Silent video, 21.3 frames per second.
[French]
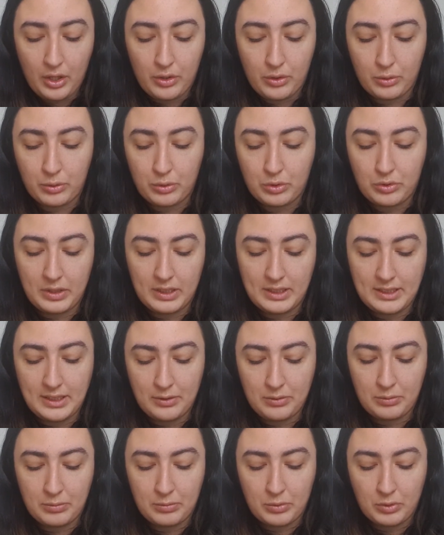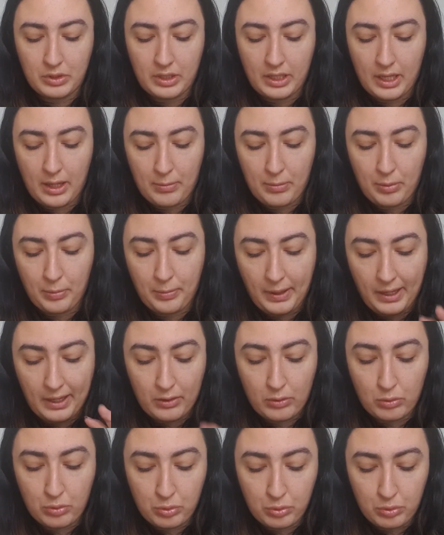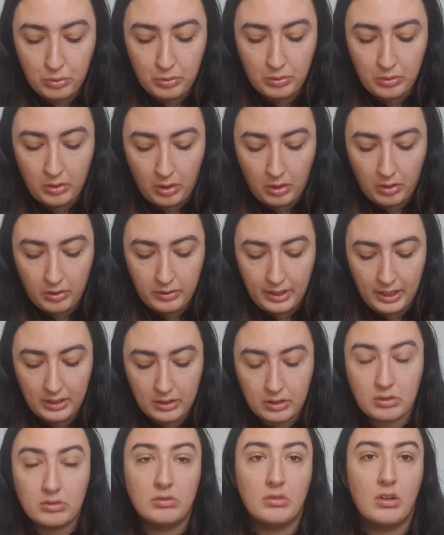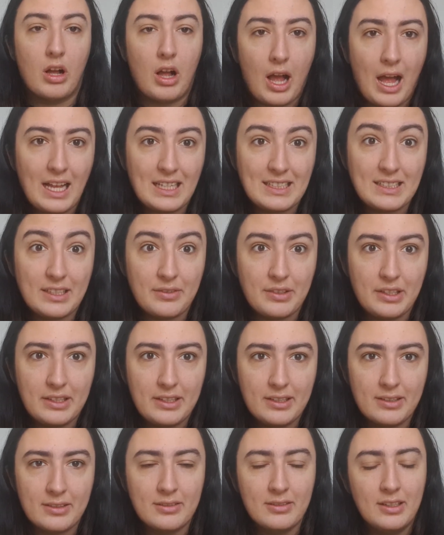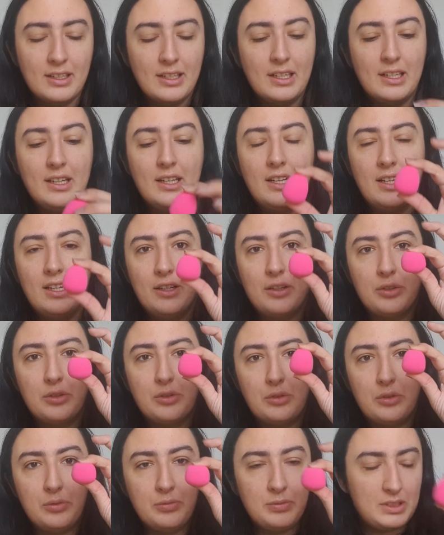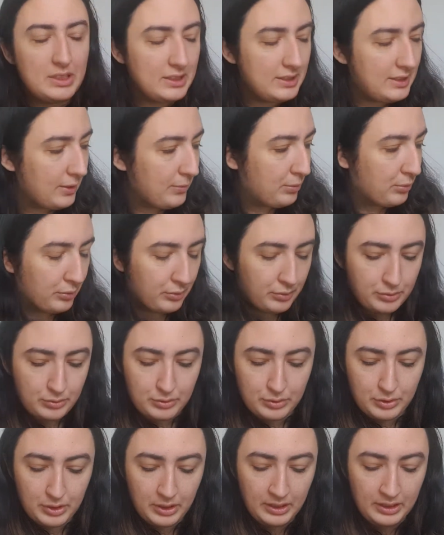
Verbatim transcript: Donc je vais essayer de vous montrer à peu près tout en allant assez vite. Une petite éponge.